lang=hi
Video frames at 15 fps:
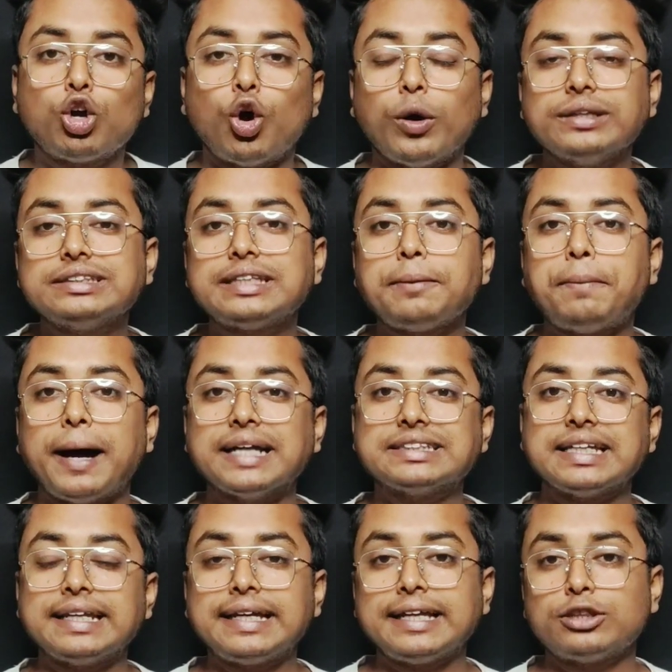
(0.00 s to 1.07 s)
कौन से
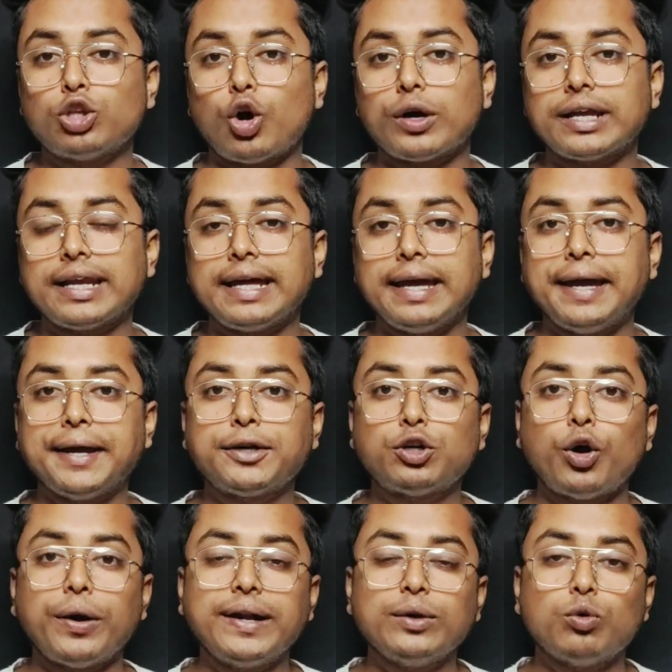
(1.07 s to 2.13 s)
वर्सन के दौरान
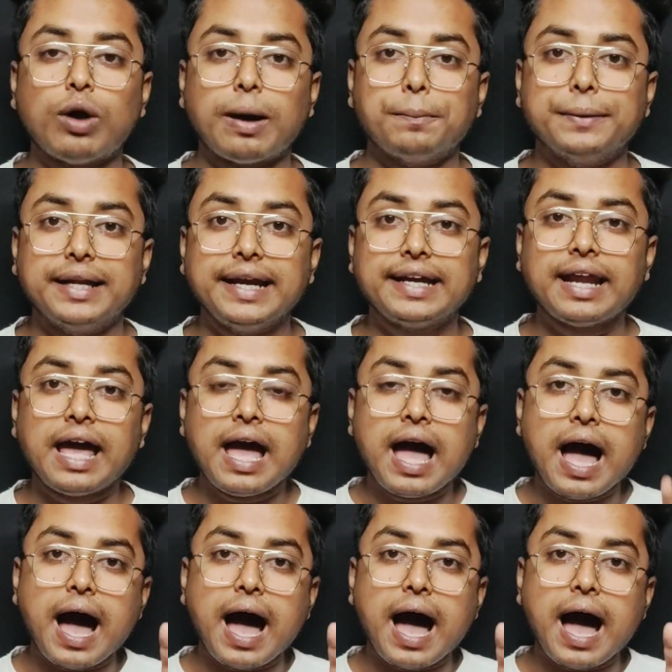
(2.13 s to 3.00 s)
एक और न्यू अपडेट